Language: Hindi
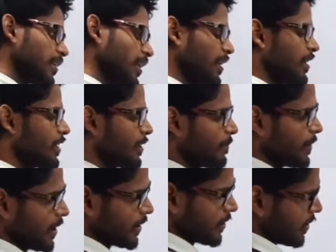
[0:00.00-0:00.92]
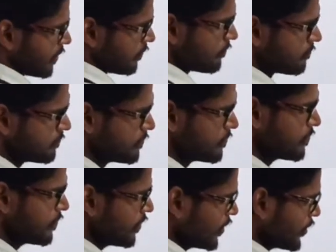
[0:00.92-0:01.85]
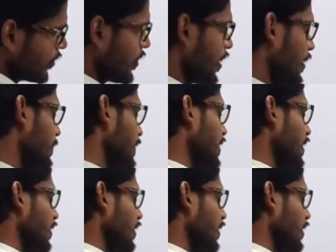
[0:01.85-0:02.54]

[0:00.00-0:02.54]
नहीं की प्रायिकता तो यहाँ पे क्या